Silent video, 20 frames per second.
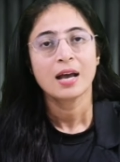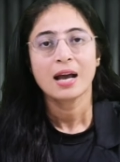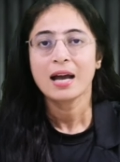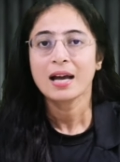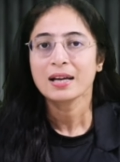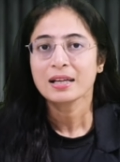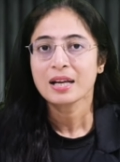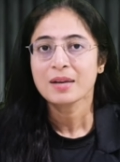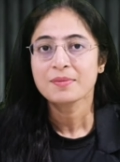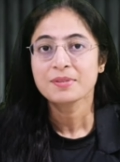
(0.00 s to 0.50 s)

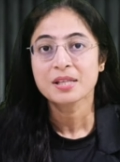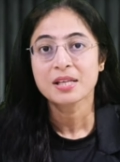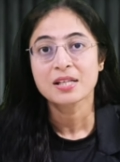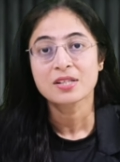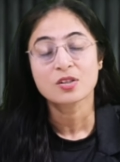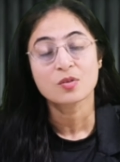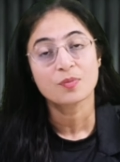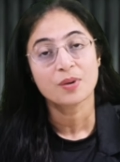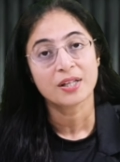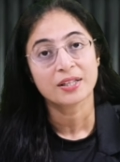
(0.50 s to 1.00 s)
अगर आप
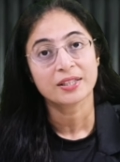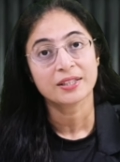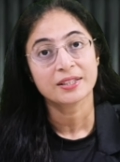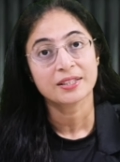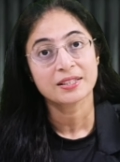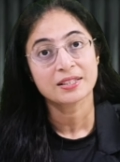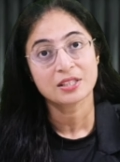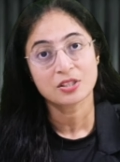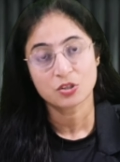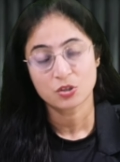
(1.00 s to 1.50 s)
सेल्स और
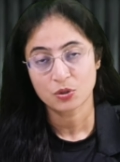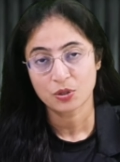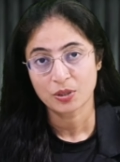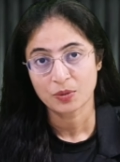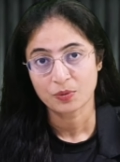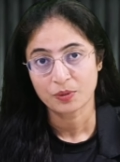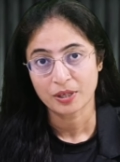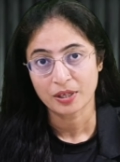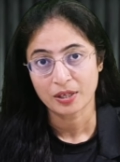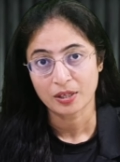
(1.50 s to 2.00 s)
मार्केटिंग से जुड़े
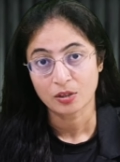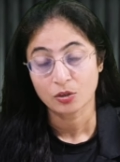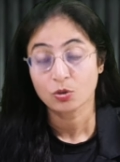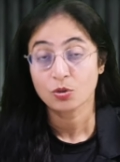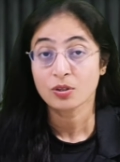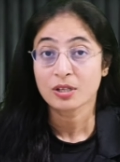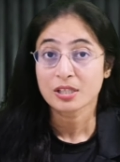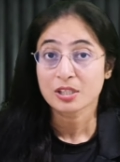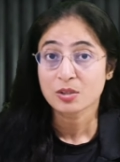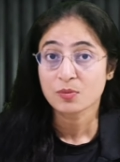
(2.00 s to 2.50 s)
हुए हैं तो
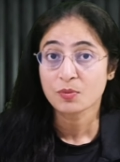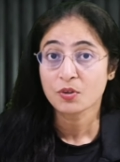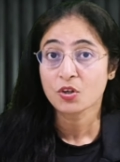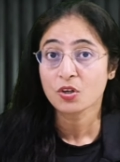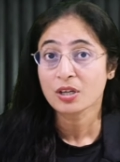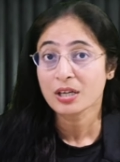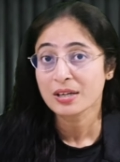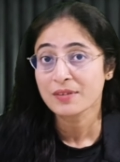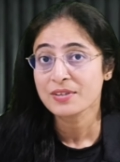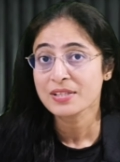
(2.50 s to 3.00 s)
कस्टमर को
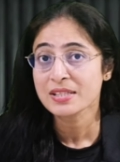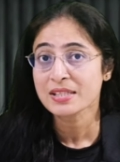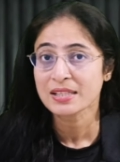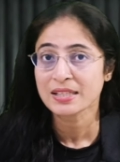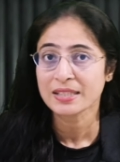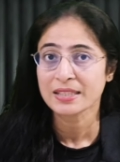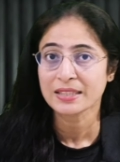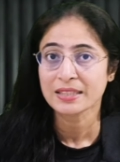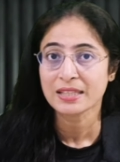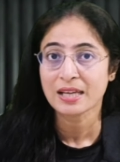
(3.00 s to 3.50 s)
कन्विंस
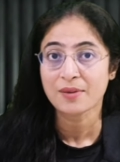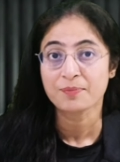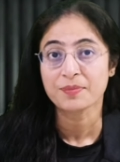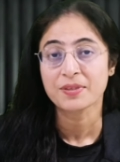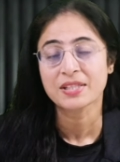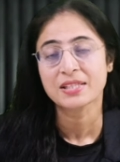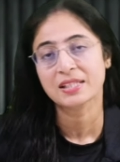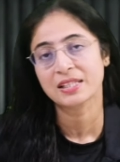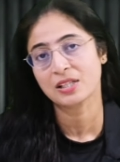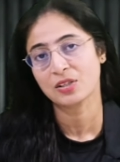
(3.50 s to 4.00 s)
करने की आप में
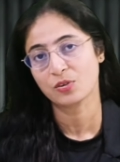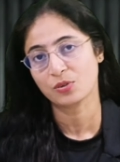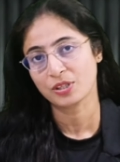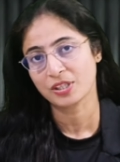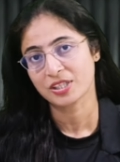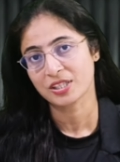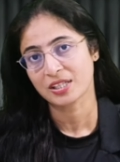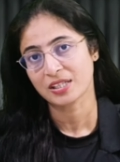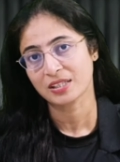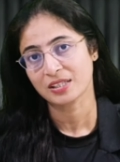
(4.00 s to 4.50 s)
स्किल होनी
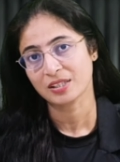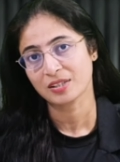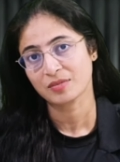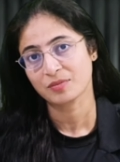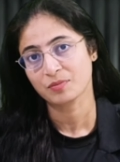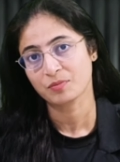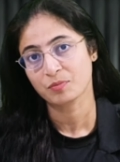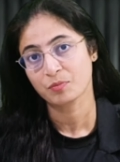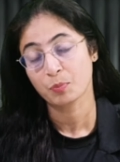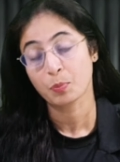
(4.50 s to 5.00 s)
चाहिए
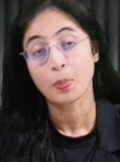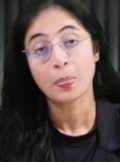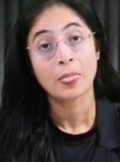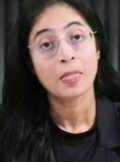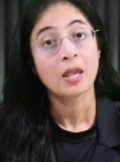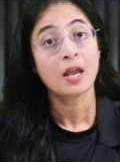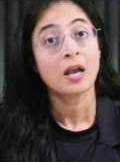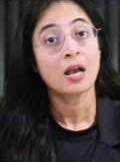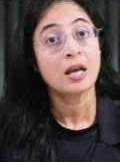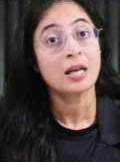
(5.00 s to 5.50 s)

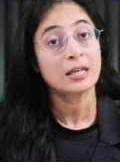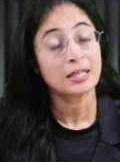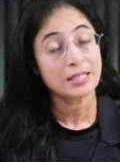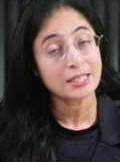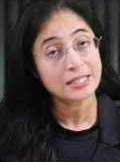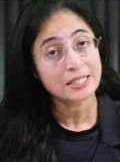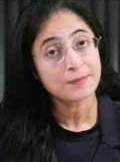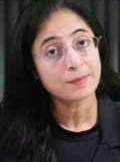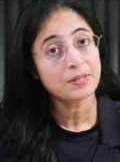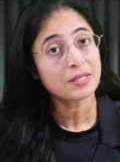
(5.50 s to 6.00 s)

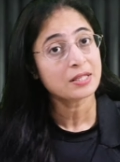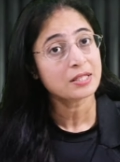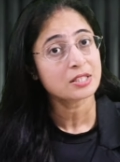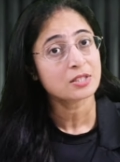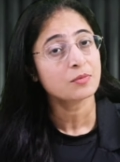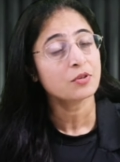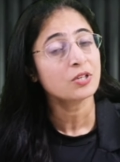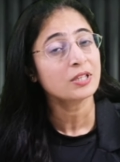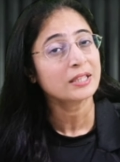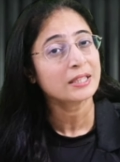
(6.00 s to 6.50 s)
किसी भी
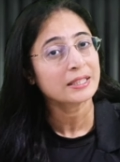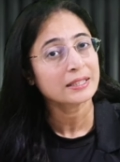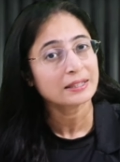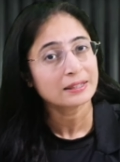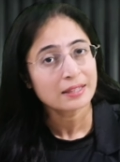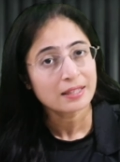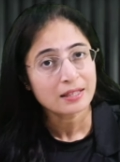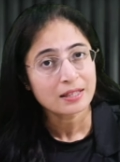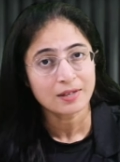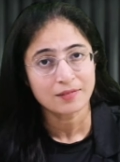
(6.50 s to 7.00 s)
कस्टमर को
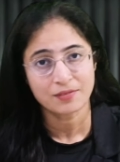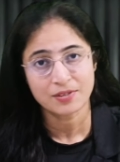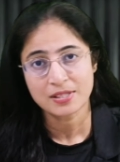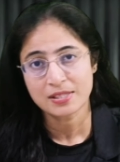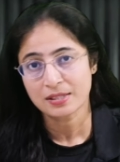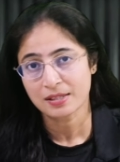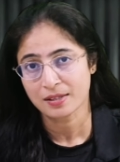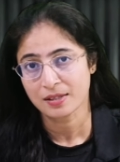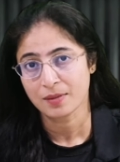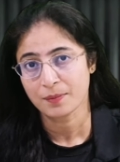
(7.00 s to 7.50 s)
कितना कन्विंस
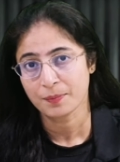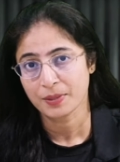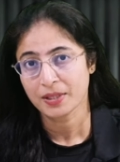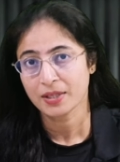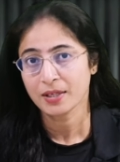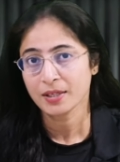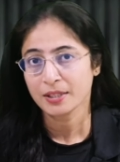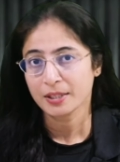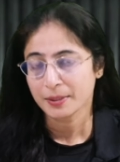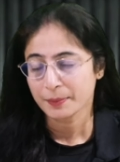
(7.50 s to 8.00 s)
करना
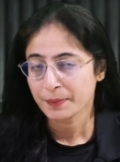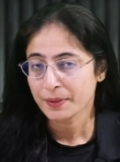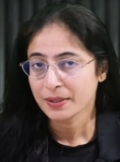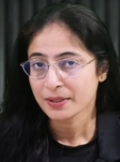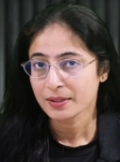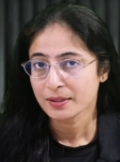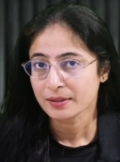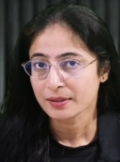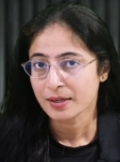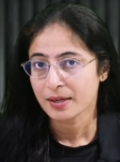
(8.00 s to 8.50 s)
पड़ेगा ये डिपेंड
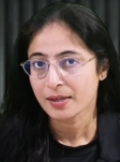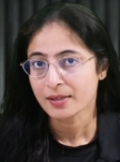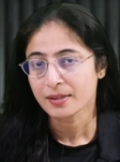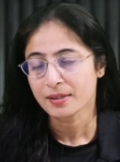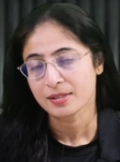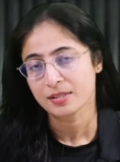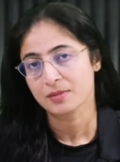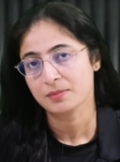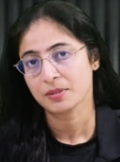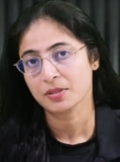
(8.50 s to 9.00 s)
करता है
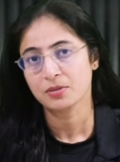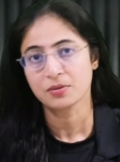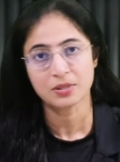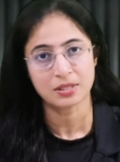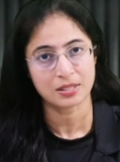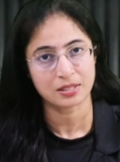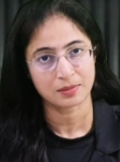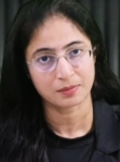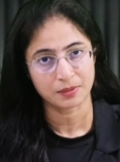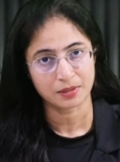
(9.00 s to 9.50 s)
कस्टमर टू
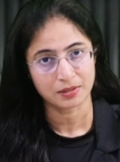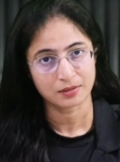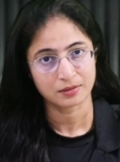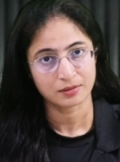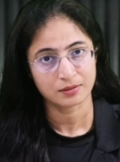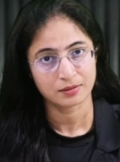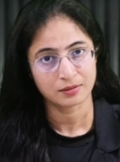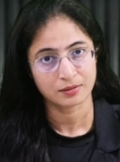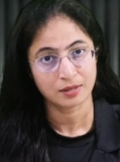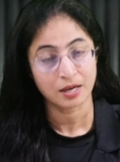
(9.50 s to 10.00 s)
कस्टमर
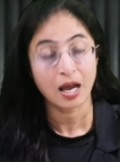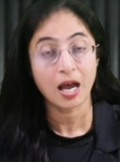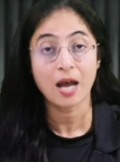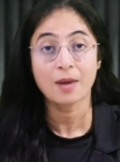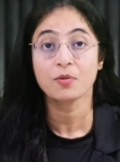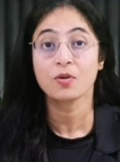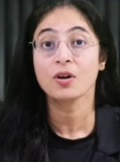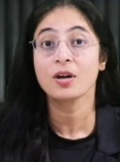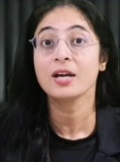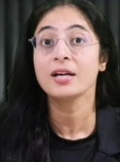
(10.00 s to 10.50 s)

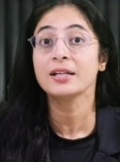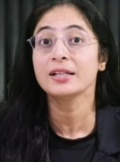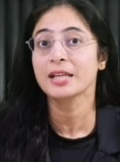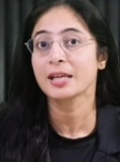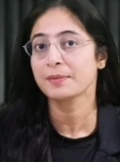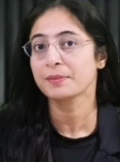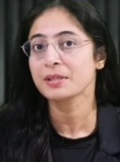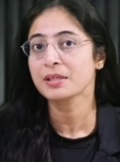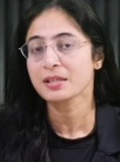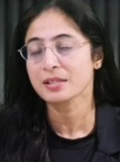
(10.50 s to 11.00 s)
आपको हर
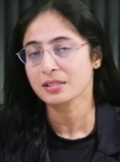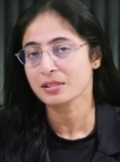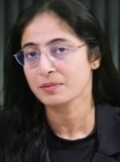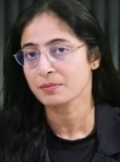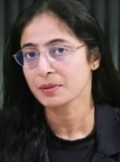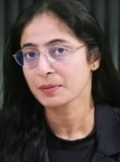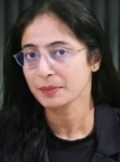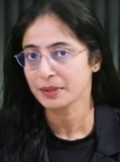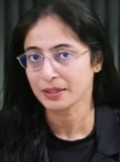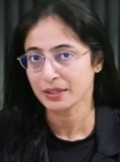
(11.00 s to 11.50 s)
टाइप के
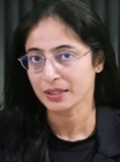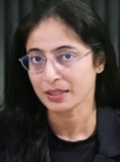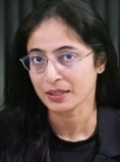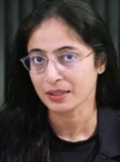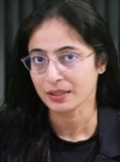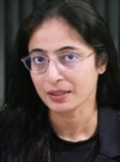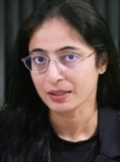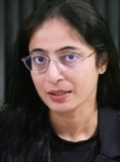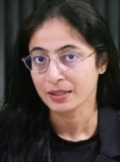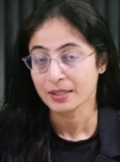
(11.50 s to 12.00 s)
कस्टमर मिलते
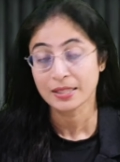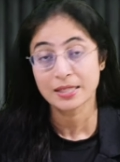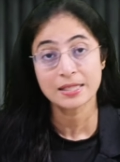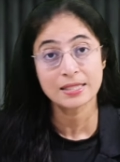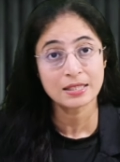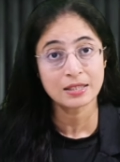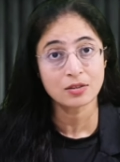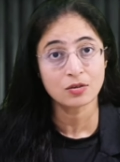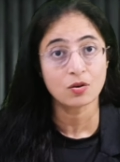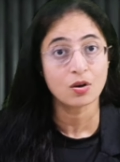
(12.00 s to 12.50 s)
हैं
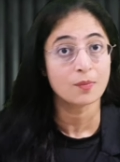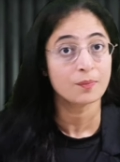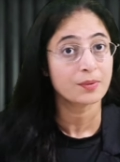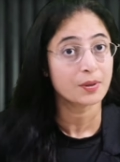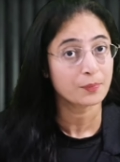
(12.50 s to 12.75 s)
किसी को अपना